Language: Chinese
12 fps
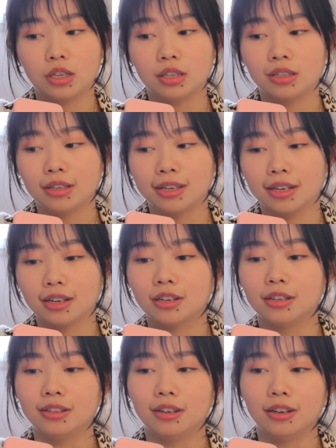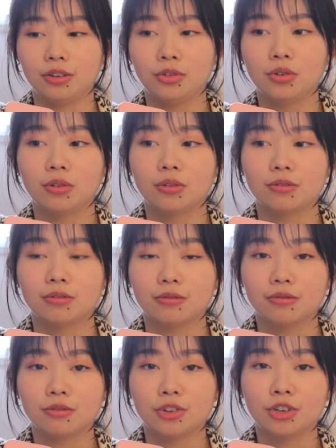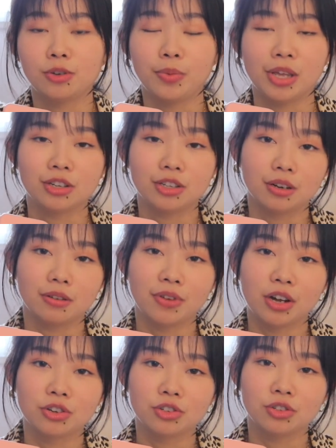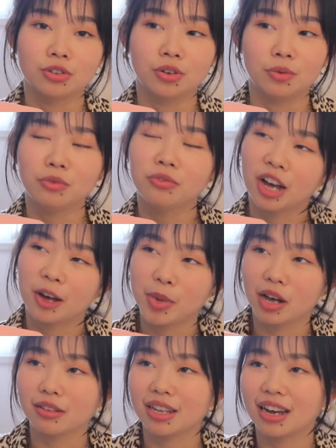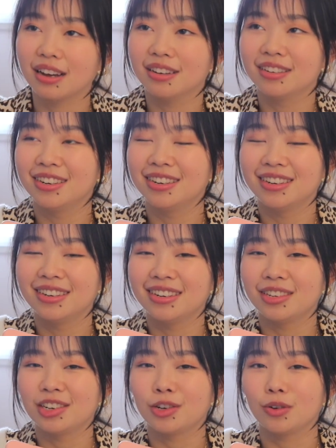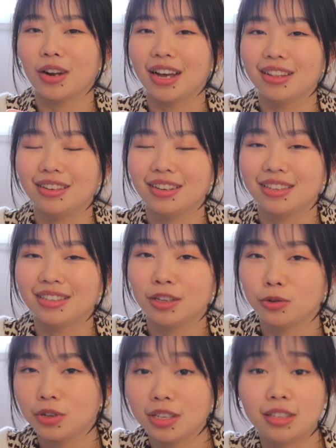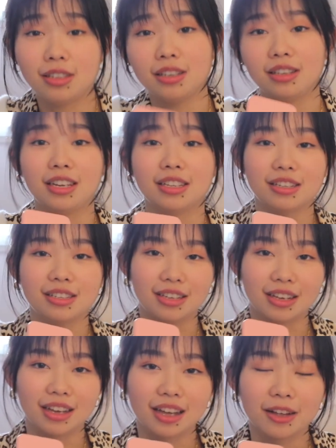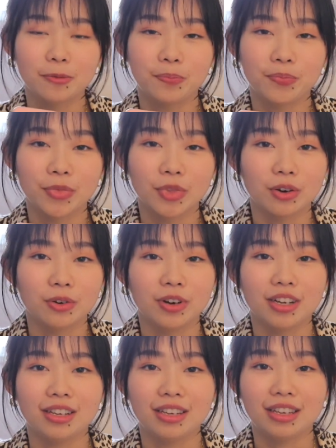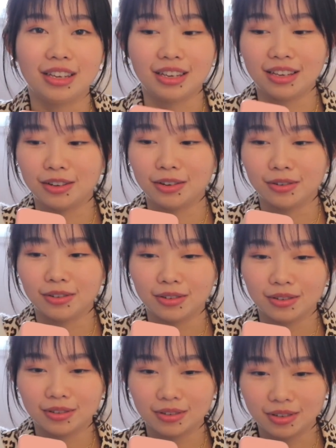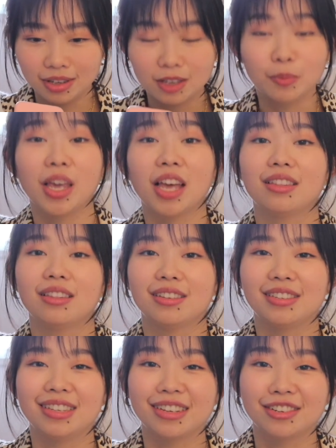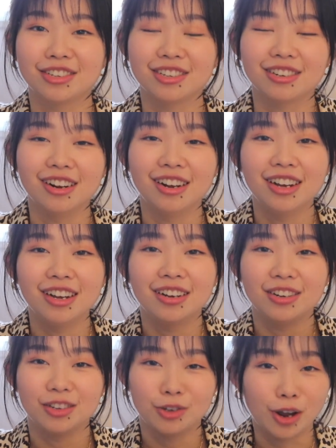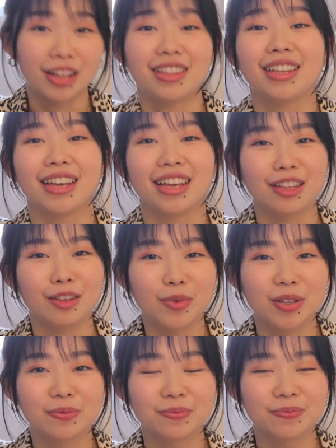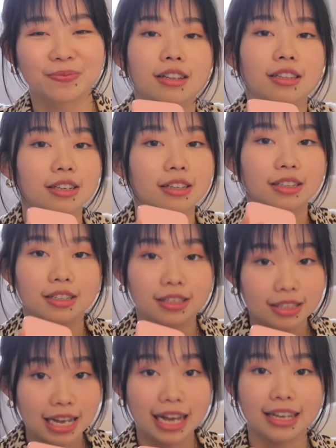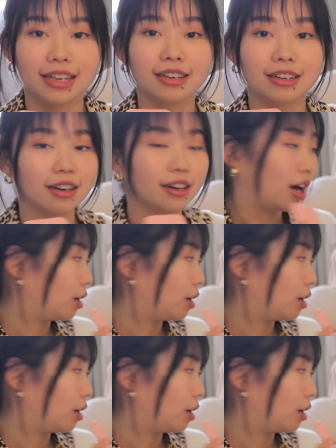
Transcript: 一些可能用视频这个方式无法表达出来的一些最细腻的情感，会以字面的形式传递给你们。那下一个